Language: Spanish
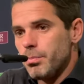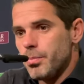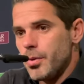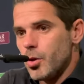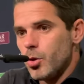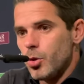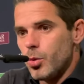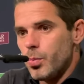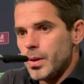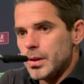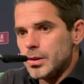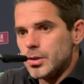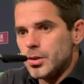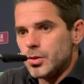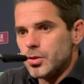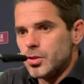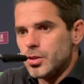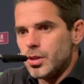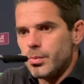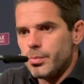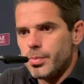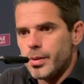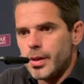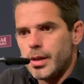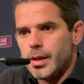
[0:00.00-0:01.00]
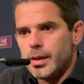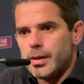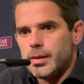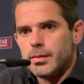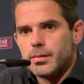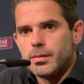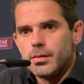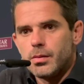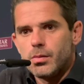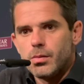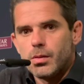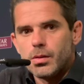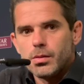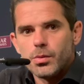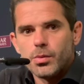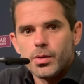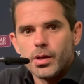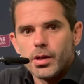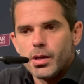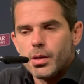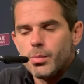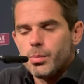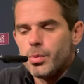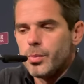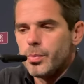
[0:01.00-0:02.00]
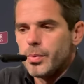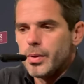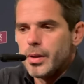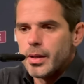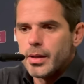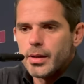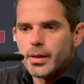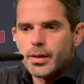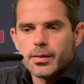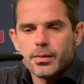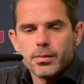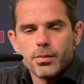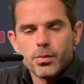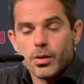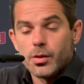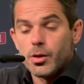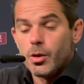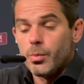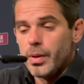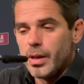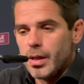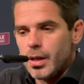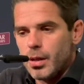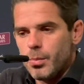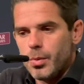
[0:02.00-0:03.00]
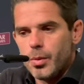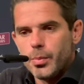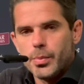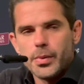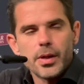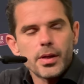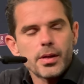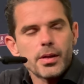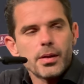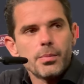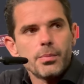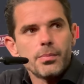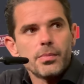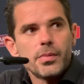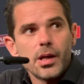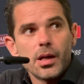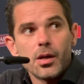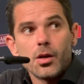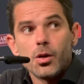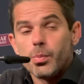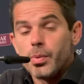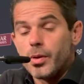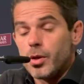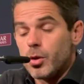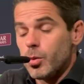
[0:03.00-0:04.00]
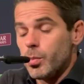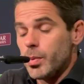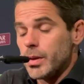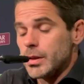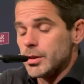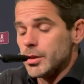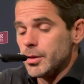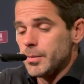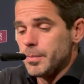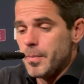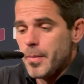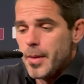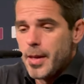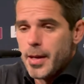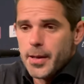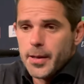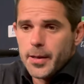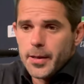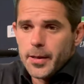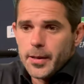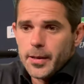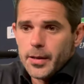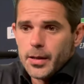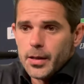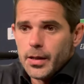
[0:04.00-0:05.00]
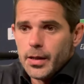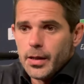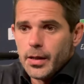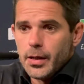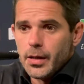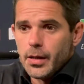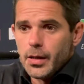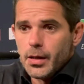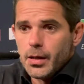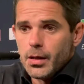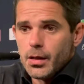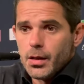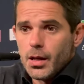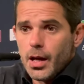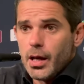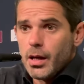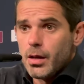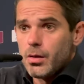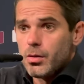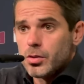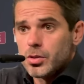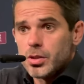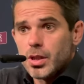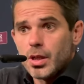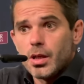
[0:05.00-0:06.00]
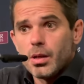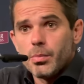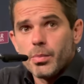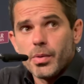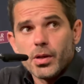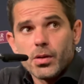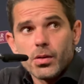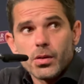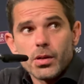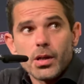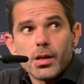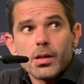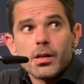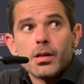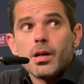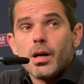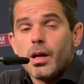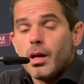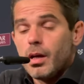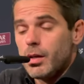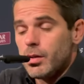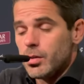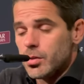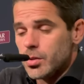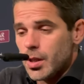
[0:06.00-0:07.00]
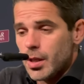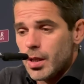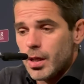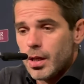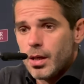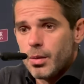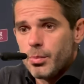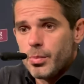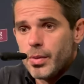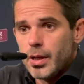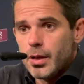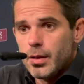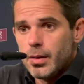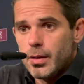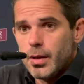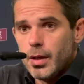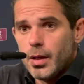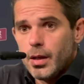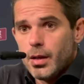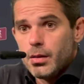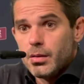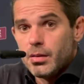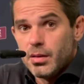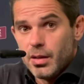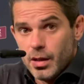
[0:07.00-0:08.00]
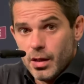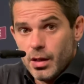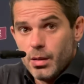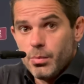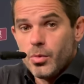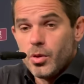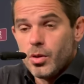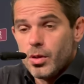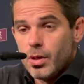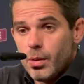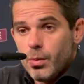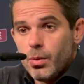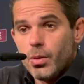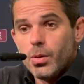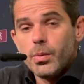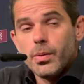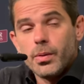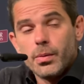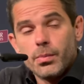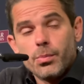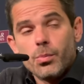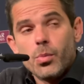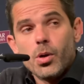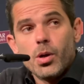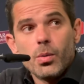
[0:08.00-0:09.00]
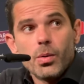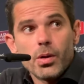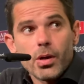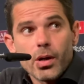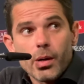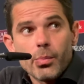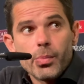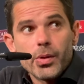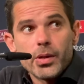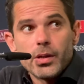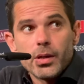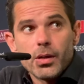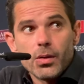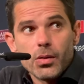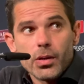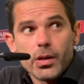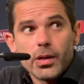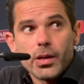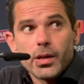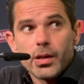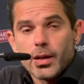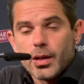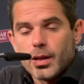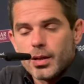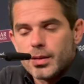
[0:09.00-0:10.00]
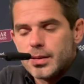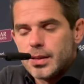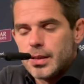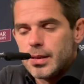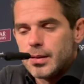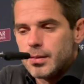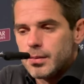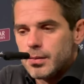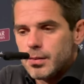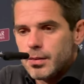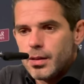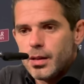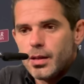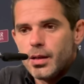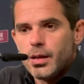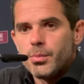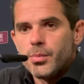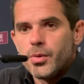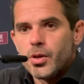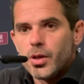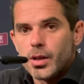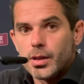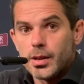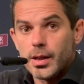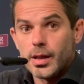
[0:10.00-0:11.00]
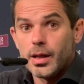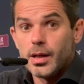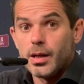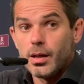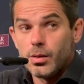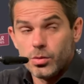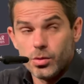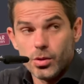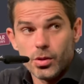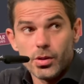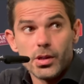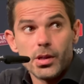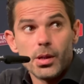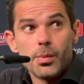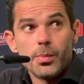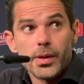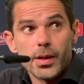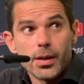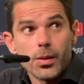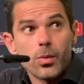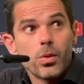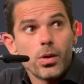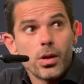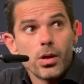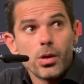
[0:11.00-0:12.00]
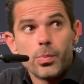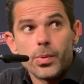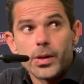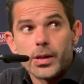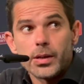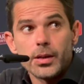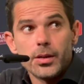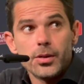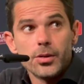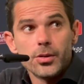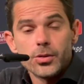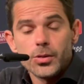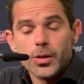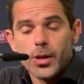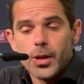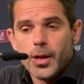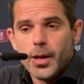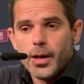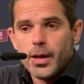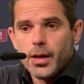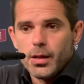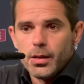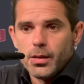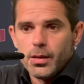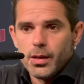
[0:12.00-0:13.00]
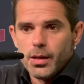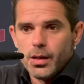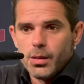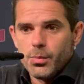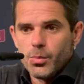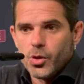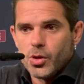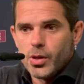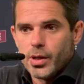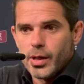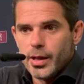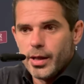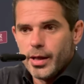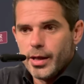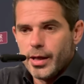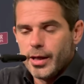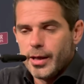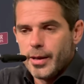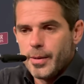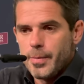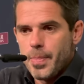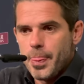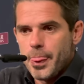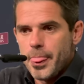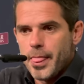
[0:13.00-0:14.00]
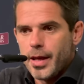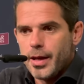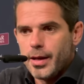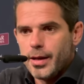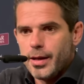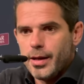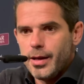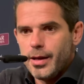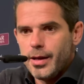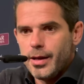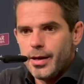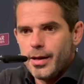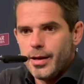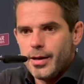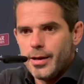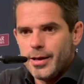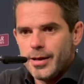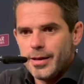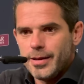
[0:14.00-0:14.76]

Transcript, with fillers: preocupación siempre hay. Cuando un equipo pierde, cuando mi equipo pierde, tengo preocupación. Eh, hay cosas que mejorar, hay cosas que cambiar tenemos que, vuelvo a repetir lo que dije recién, tenemos que tener autoridad para jugar los partidos, tenemos que eh,